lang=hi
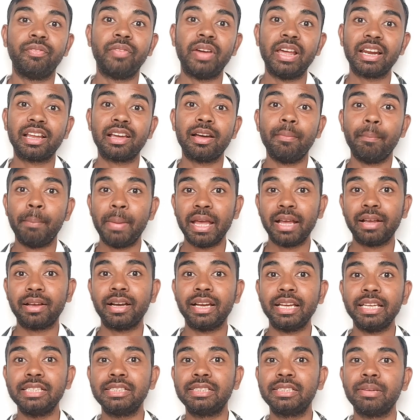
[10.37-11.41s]
वेलकम बैक
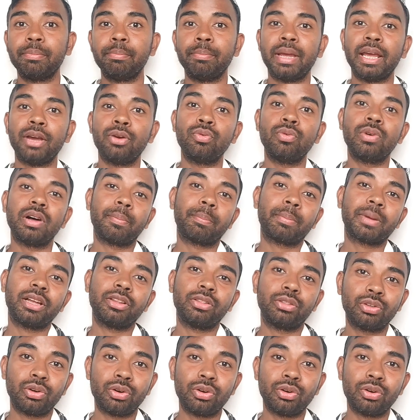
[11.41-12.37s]
गाइस मैं हूं आपका